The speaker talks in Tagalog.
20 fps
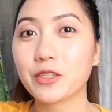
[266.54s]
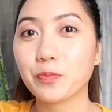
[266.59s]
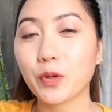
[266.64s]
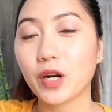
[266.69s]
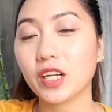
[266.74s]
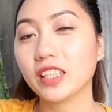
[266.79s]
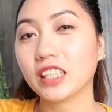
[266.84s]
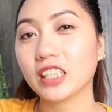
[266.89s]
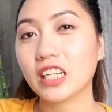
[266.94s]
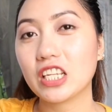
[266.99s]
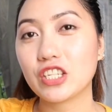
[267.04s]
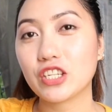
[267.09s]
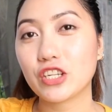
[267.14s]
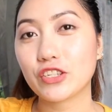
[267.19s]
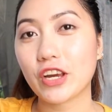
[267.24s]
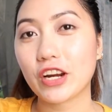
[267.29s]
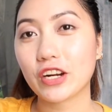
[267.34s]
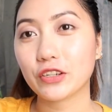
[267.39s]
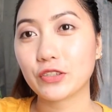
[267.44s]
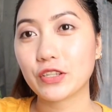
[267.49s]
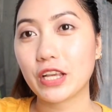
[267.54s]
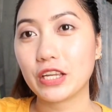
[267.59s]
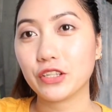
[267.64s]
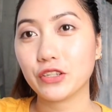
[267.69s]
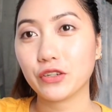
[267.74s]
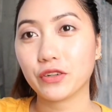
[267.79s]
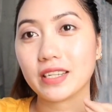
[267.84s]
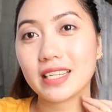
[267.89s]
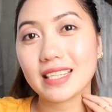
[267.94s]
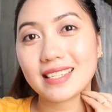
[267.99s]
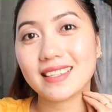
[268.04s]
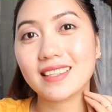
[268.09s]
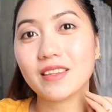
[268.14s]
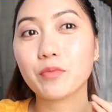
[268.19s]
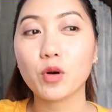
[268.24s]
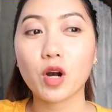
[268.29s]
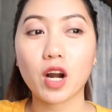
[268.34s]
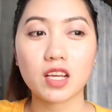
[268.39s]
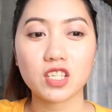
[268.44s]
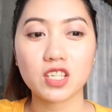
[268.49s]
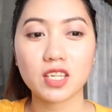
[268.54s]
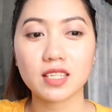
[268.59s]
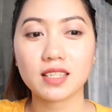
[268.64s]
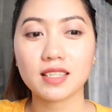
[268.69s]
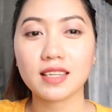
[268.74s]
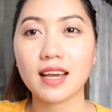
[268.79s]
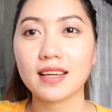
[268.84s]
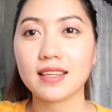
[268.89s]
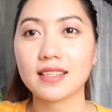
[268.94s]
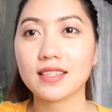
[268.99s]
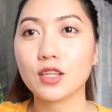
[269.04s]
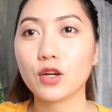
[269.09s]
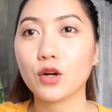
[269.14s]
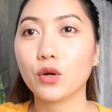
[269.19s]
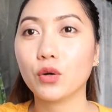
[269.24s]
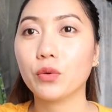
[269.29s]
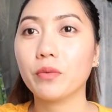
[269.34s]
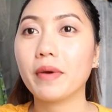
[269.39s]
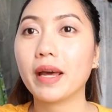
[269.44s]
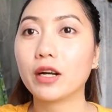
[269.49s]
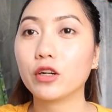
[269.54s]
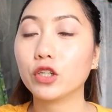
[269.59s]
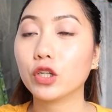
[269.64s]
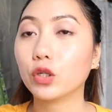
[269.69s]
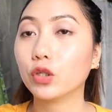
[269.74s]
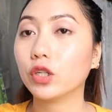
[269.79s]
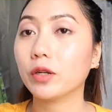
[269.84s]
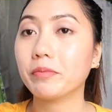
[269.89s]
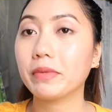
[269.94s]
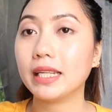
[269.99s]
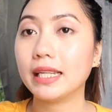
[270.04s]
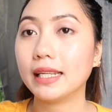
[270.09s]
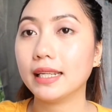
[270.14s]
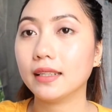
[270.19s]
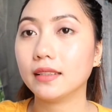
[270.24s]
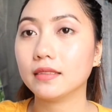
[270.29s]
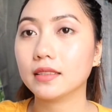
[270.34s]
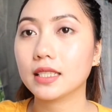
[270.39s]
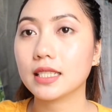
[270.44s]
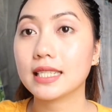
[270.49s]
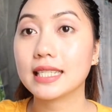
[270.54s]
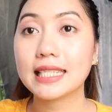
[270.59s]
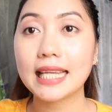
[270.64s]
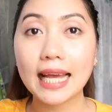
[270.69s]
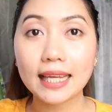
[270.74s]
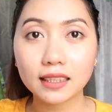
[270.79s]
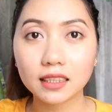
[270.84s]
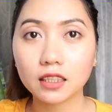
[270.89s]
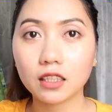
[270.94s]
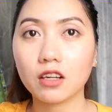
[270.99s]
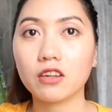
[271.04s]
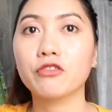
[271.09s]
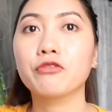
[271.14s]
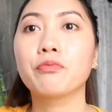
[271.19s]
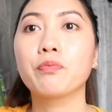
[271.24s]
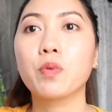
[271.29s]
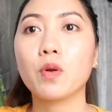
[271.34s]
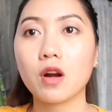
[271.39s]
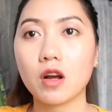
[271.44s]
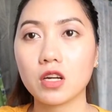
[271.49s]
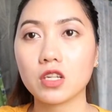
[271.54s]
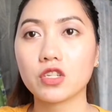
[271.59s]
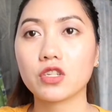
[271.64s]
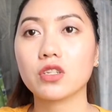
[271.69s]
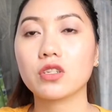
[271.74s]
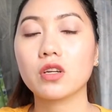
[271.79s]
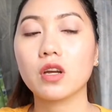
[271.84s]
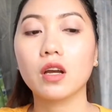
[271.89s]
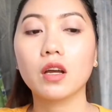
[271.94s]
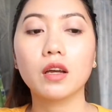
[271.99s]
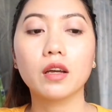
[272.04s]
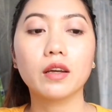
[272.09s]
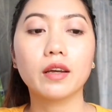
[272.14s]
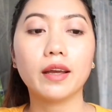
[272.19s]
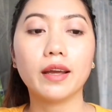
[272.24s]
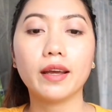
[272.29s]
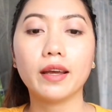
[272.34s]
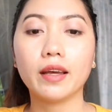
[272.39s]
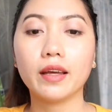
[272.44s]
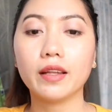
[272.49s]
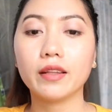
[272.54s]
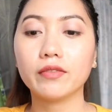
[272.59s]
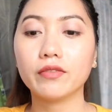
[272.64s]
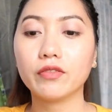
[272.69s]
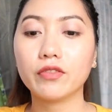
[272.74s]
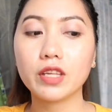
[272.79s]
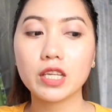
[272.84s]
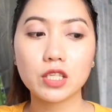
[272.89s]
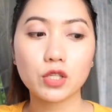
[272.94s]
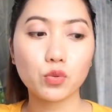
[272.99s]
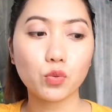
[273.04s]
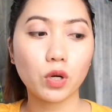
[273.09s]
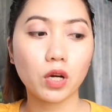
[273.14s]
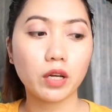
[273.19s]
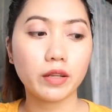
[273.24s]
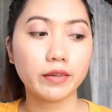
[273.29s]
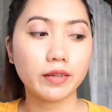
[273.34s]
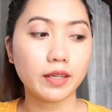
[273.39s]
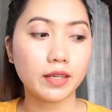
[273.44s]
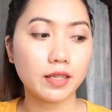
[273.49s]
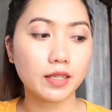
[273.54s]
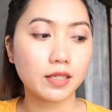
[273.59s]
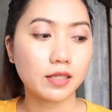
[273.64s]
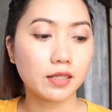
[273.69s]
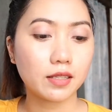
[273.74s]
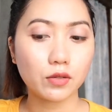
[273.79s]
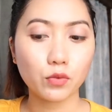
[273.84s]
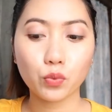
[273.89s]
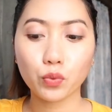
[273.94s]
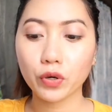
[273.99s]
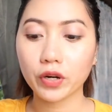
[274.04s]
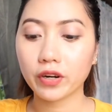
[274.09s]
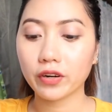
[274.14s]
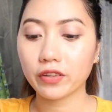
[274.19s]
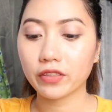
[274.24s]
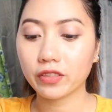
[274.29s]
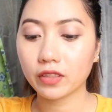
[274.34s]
product na i-share ko sa inyo is the brushes, guys. So, meron ako nabiling set of brush. And this one is worth